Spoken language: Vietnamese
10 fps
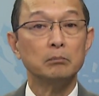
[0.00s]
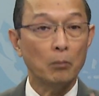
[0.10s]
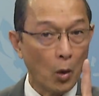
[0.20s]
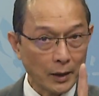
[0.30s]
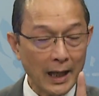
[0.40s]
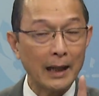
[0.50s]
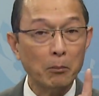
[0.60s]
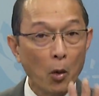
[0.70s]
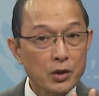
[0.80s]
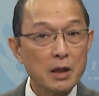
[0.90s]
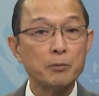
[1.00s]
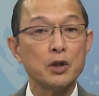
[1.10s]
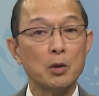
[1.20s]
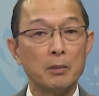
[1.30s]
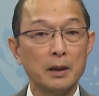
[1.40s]
một ngày 400
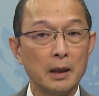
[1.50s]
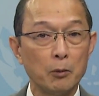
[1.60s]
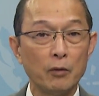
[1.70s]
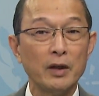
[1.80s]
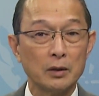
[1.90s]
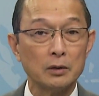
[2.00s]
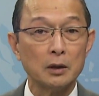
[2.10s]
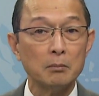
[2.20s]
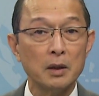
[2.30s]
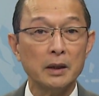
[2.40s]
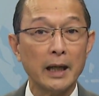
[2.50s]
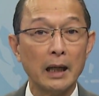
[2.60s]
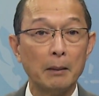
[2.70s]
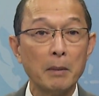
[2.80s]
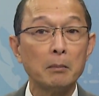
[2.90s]
triệu Mỹ Kim quý vị tưởng tượng 10 ngày
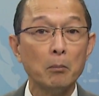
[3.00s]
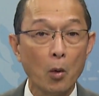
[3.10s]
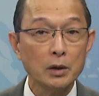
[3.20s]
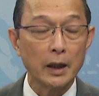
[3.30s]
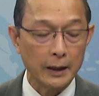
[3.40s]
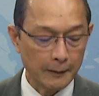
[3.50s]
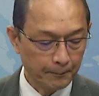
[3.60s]
là mất 4 tỷ